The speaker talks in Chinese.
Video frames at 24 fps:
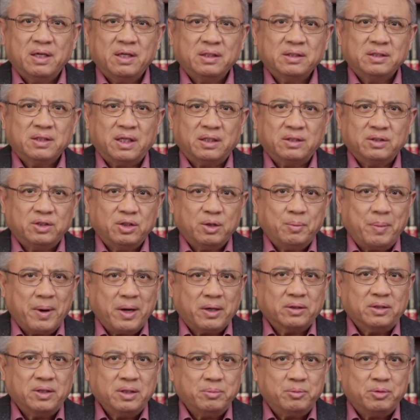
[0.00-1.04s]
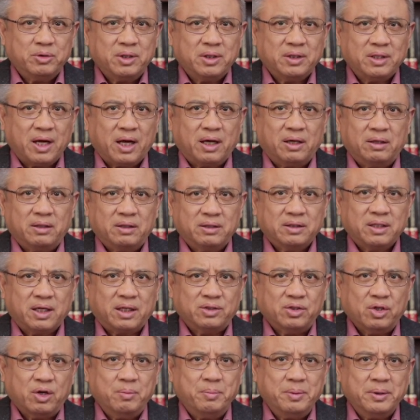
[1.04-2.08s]
上周巴尔的摩的大
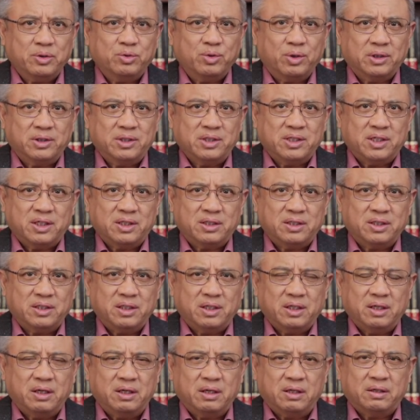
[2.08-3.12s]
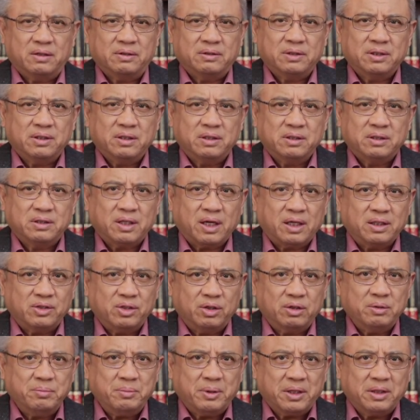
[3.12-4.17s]
桥被撞这件事情哈，大
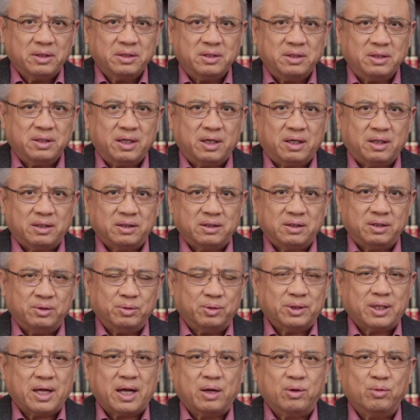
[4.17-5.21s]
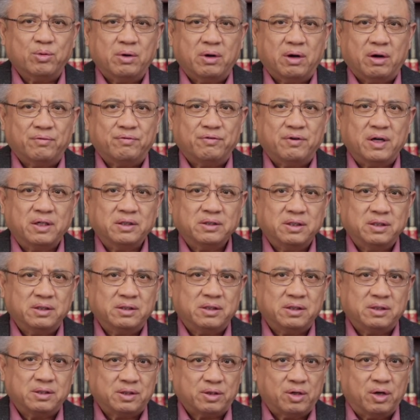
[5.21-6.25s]
桥的名字呢，其实我谈过啊
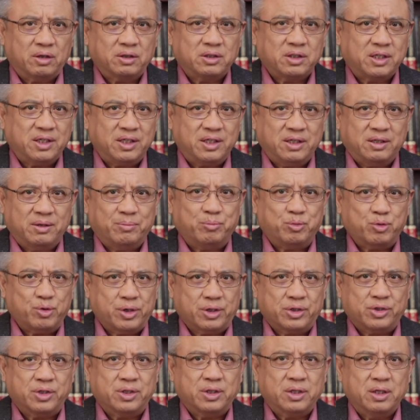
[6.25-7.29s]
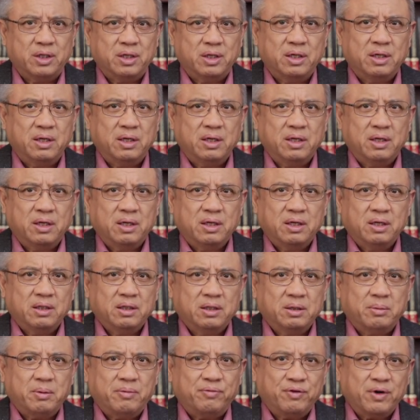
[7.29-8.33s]
，Francis Scott Key Bridge。
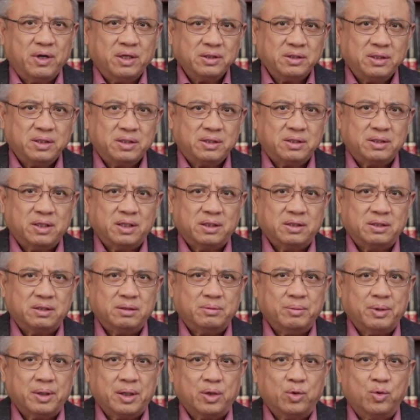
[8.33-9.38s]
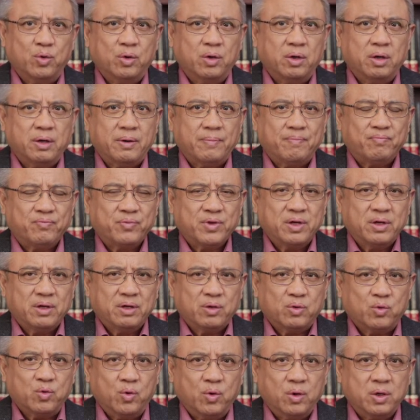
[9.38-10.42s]
那么 ，Francis 呢是美国
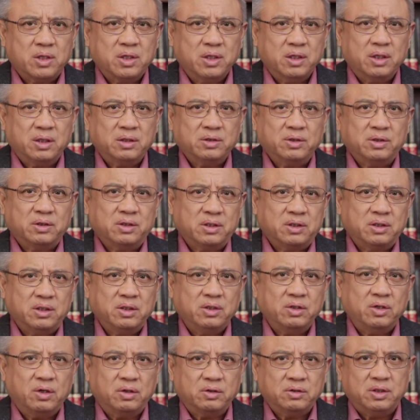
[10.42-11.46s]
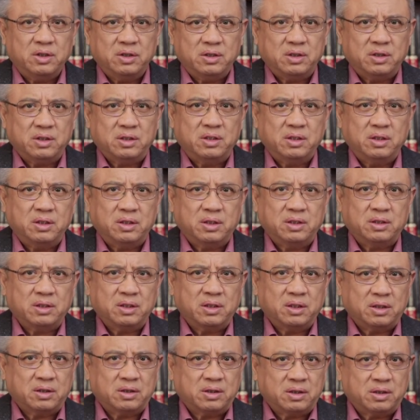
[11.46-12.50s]
国歌，就是《星条旗之歌》的这
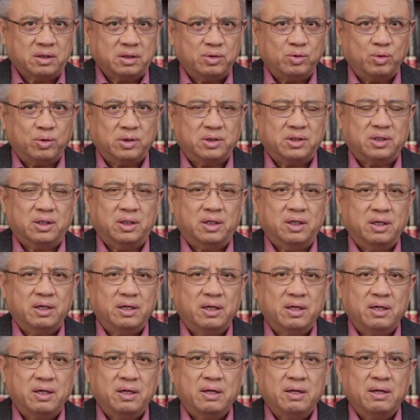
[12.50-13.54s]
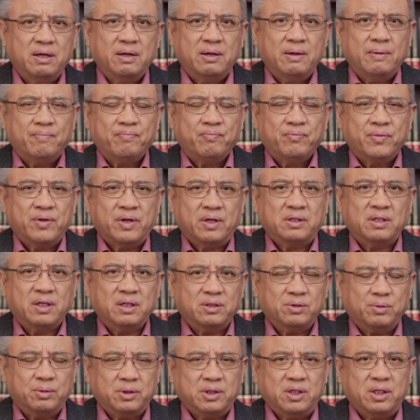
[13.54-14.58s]
个词作者。那上次我